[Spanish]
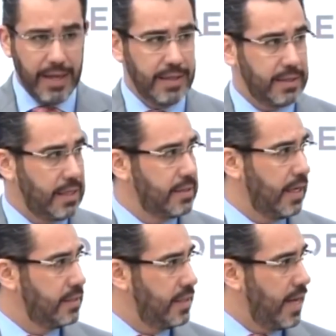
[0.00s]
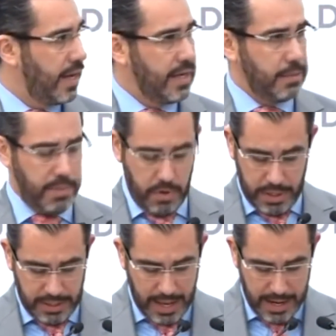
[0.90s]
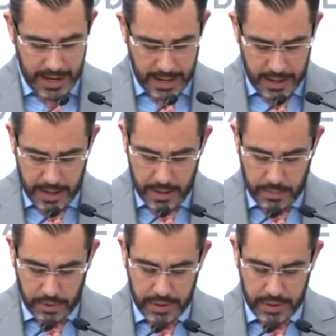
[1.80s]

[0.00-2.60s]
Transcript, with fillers: Jesús Horta hasta octubre pasado fue secretario